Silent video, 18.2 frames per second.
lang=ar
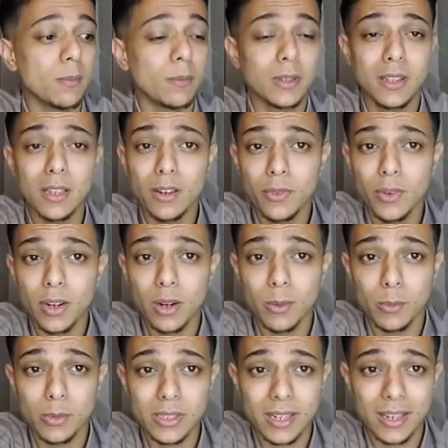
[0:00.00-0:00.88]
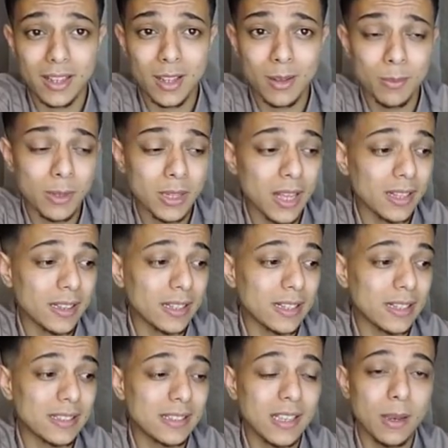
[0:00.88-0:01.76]
بترفق المستندات
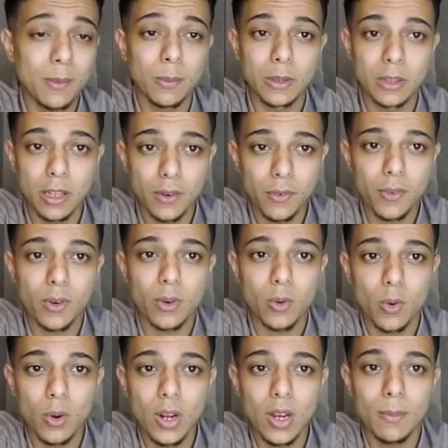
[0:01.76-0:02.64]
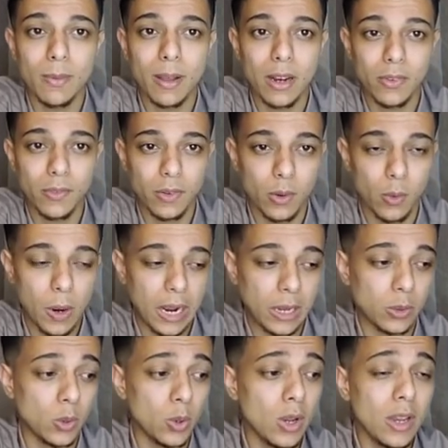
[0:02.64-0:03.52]
بتاعتك ازاي بترفق كل ملف
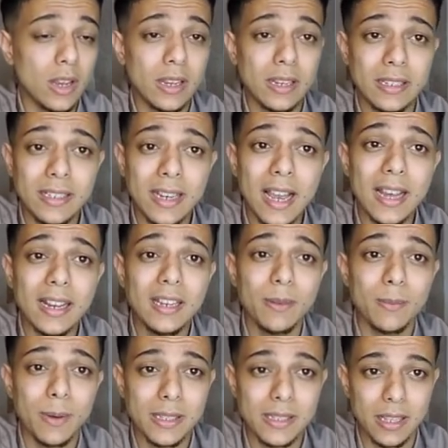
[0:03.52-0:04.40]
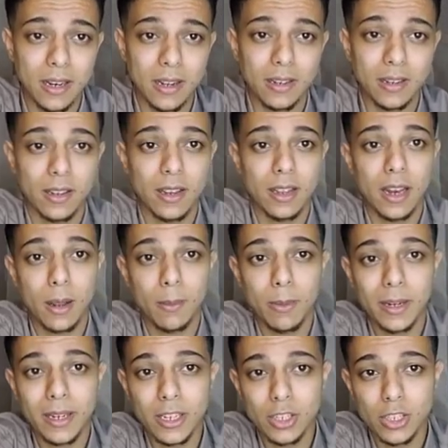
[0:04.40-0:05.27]
لوحده يعني مثلا
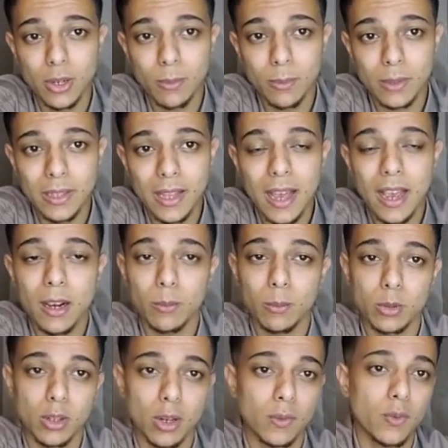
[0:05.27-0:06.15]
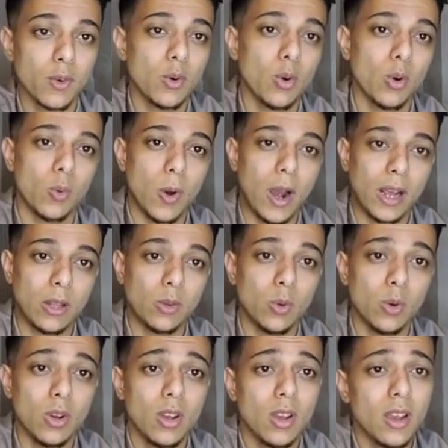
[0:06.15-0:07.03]
الابلكيشن بتاعك بترفقه
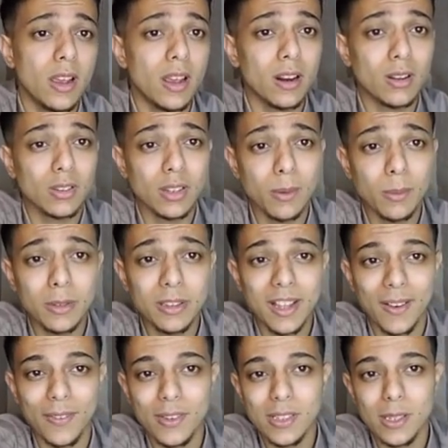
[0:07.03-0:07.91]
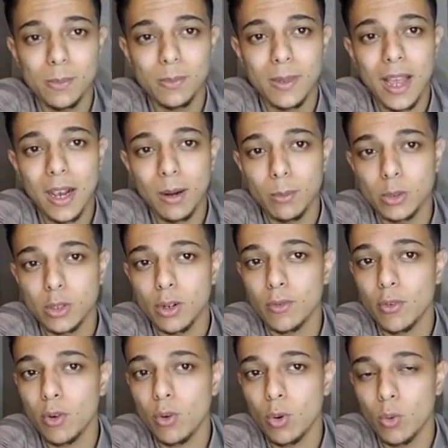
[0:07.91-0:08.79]
لوحده الخطاب التحفيزي بتاعك
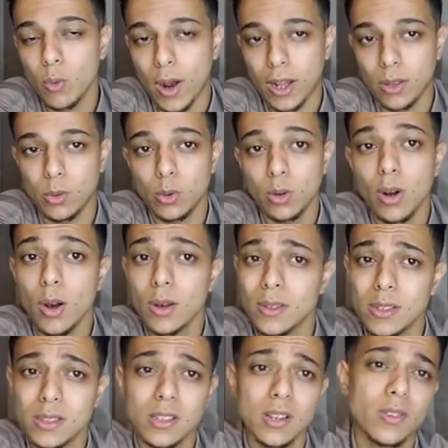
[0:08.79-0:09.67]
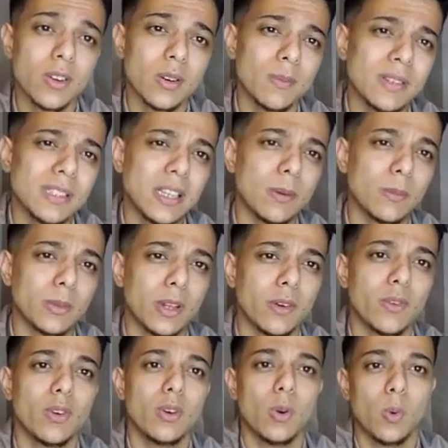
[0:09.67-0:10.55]
بترفقه لوحده جواز السفر مثلا
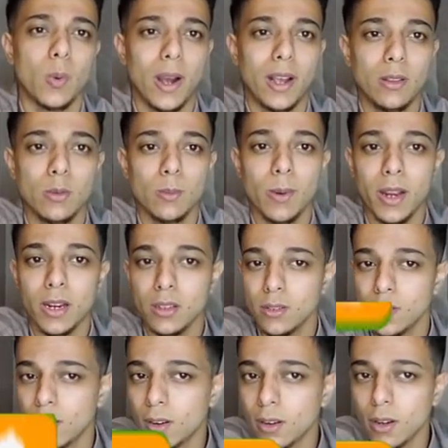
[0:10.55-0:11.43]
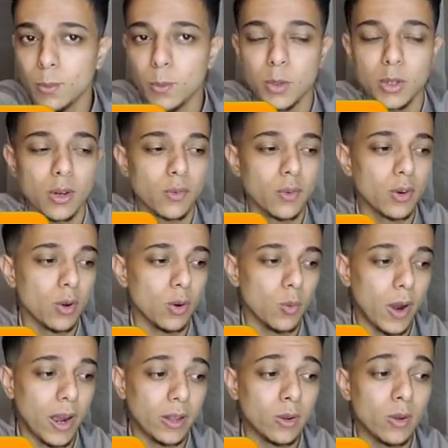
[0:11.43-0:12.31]
بترفقه لوحده بيان الدرجات بترفقه
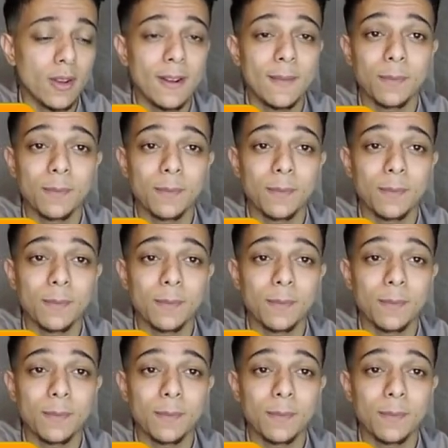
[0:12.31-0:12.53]
لوحده